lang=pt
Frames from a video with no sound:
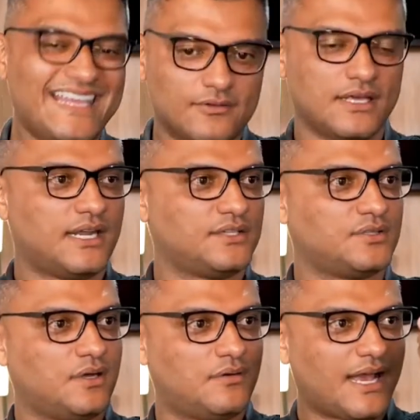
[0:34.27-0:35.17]
indo à igreja
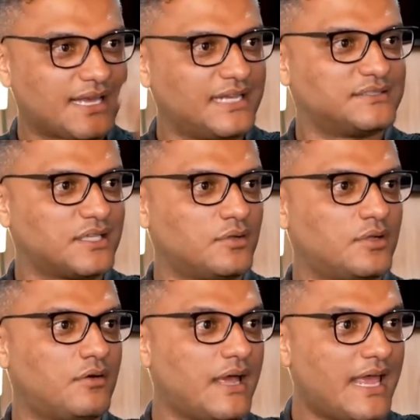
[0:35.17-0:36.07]
ou não, acreditando ou
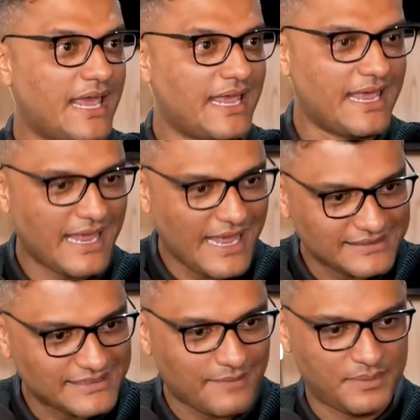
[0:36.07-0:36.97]
não, é
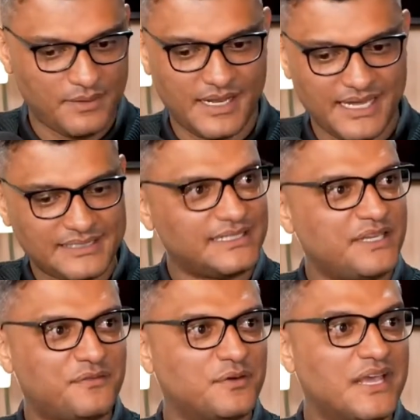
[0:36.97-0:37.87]
essa Bíblia, é esse
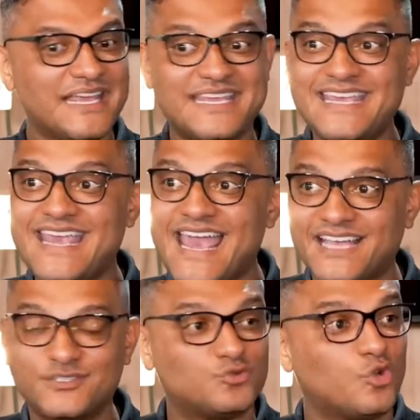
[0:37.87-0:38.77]
livro que
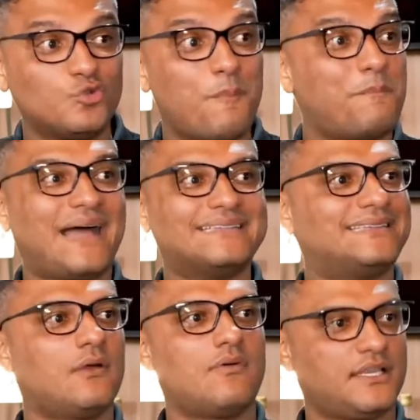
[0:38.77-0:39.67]
rege todo o
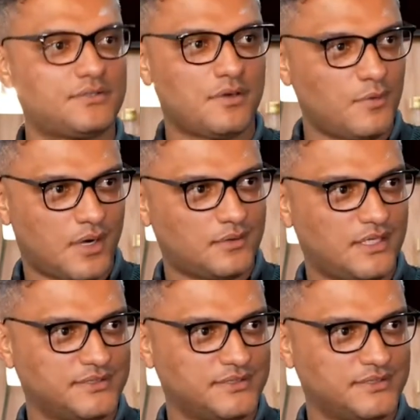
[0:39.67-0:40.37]
padrão ético e moral da